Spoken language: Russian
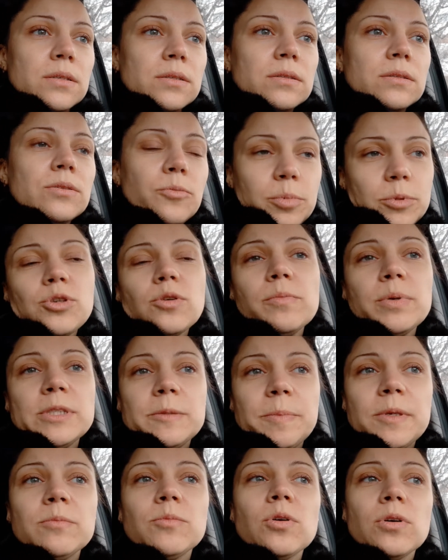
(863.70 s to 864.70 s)
Ну, пешком, в
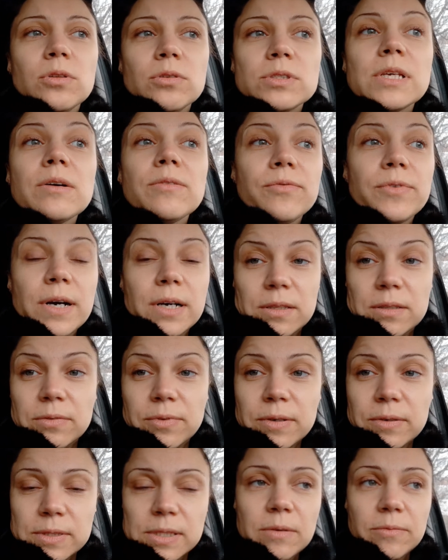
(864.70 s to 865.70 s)
принципе, немного, но сам факт,
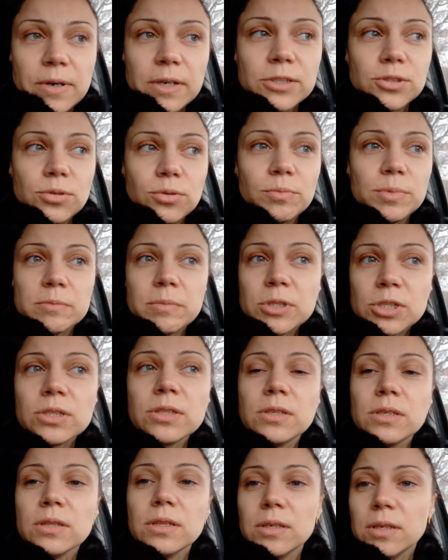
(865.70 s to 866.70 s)
сам факт, что без
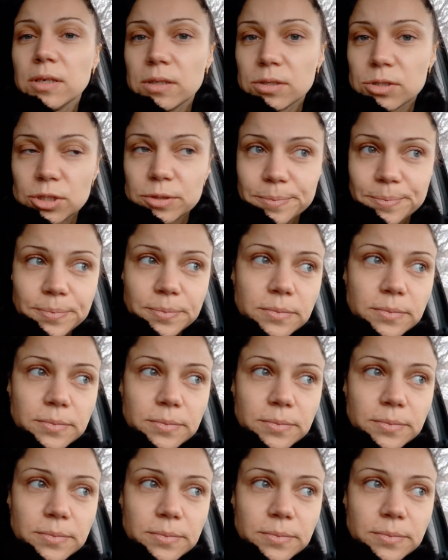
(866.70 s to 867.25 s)
машины не доедешь.